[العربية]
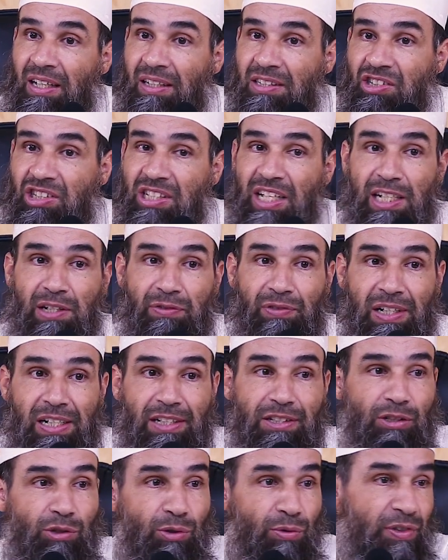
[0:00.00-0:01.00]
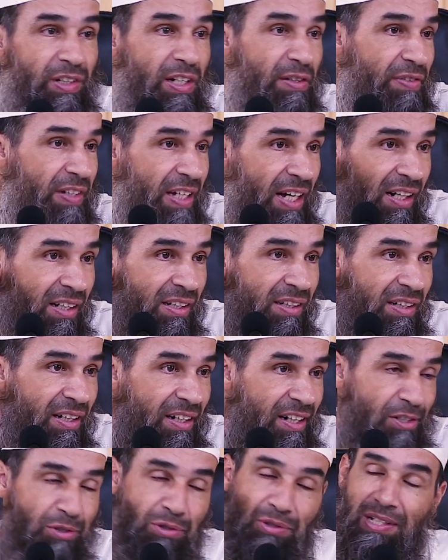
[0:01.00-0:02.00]
الشريفه التي دفن فيها
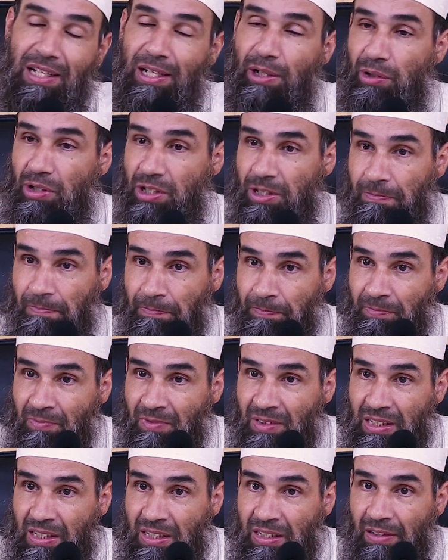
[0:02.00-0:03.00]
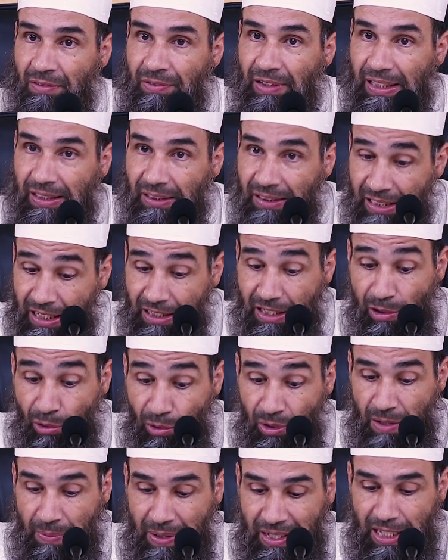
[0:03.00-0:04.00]
الرسول صلى الله عليه وسلم فقضيه
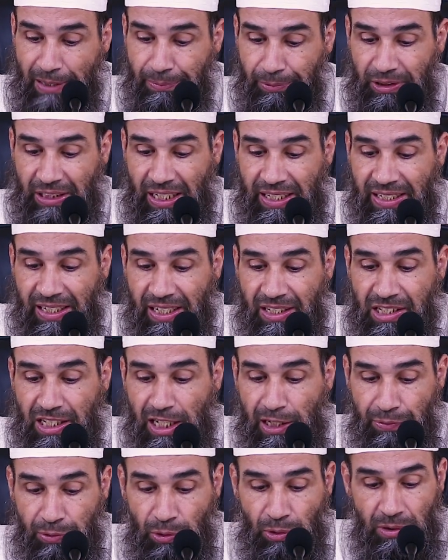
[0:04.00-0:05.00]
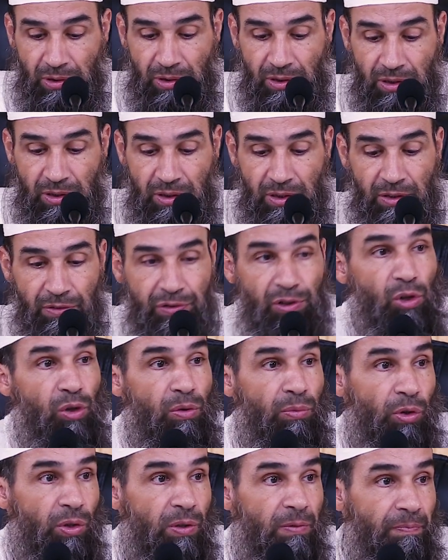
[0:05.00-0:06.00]
العلماء لا بد ان يختلفوا في
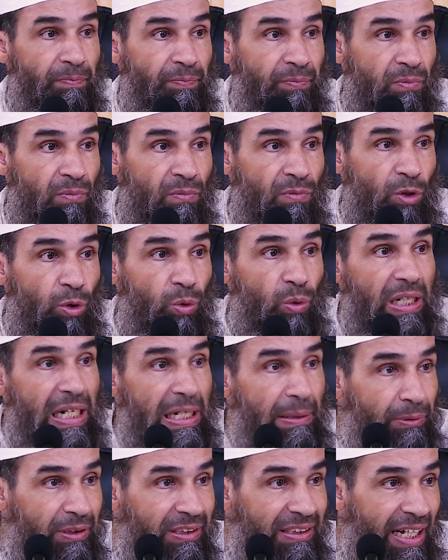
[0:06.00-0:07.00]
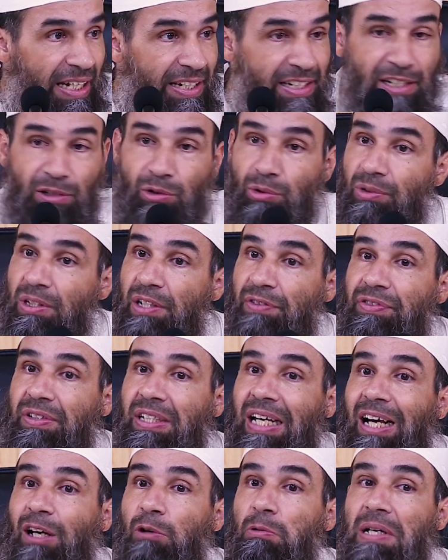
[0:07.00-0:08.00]
الامور ولا بد ان يكون
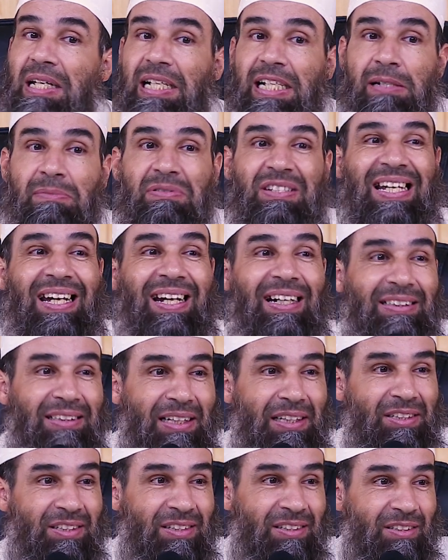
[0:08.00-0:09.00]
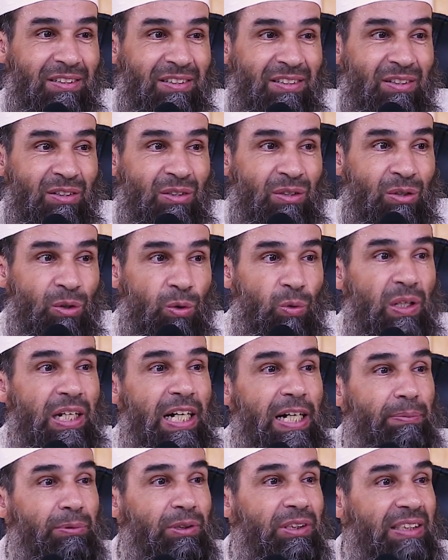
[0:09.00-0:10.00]
في اقوالهم سقطات
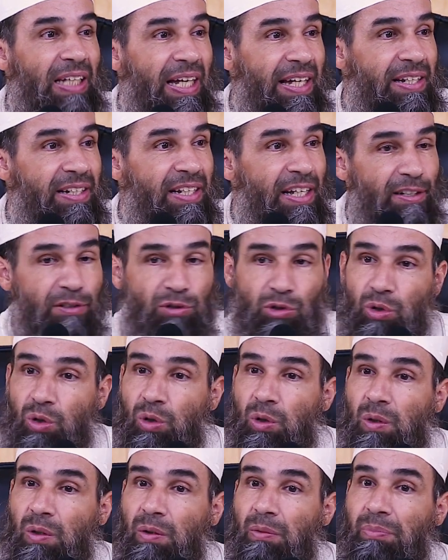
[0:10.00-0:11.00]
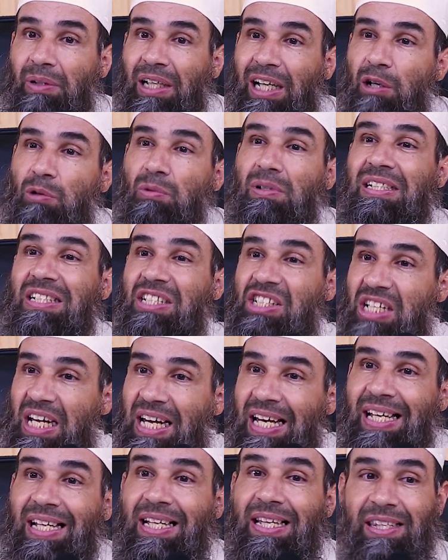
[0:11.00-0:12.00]
ولا بد ان ياتوا بقول
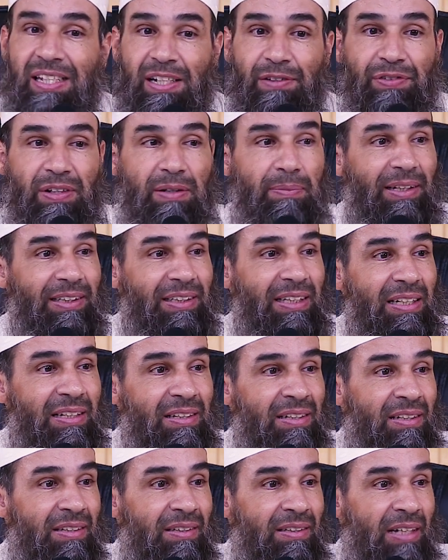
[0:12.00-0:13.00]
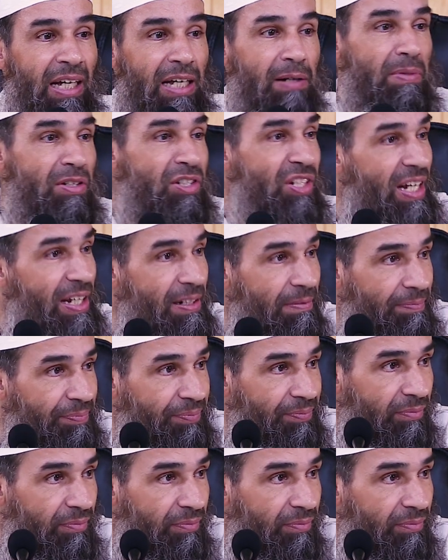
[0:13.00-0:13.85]
شاذ في بعض المسائل